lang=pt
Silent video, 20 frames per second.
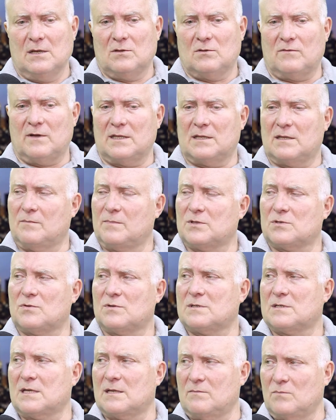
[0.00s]
tu vai ter
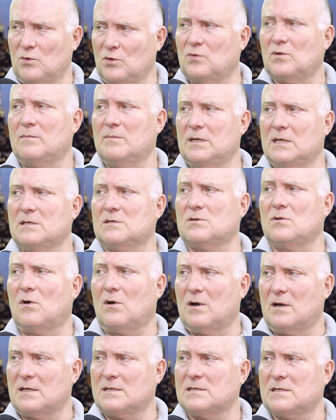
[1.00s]
pessoas aí muito
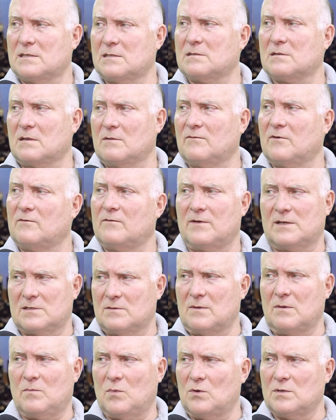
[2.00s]
habilidosas que vão
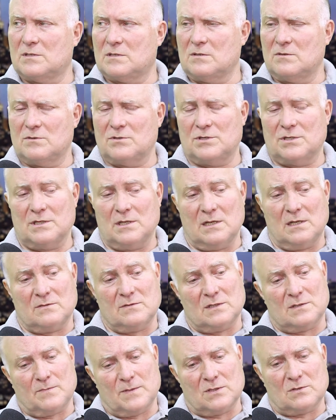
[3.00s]
fazer uma boa cirurgia e
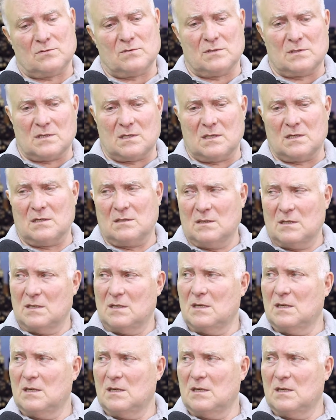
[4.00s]
às vezes pessoas que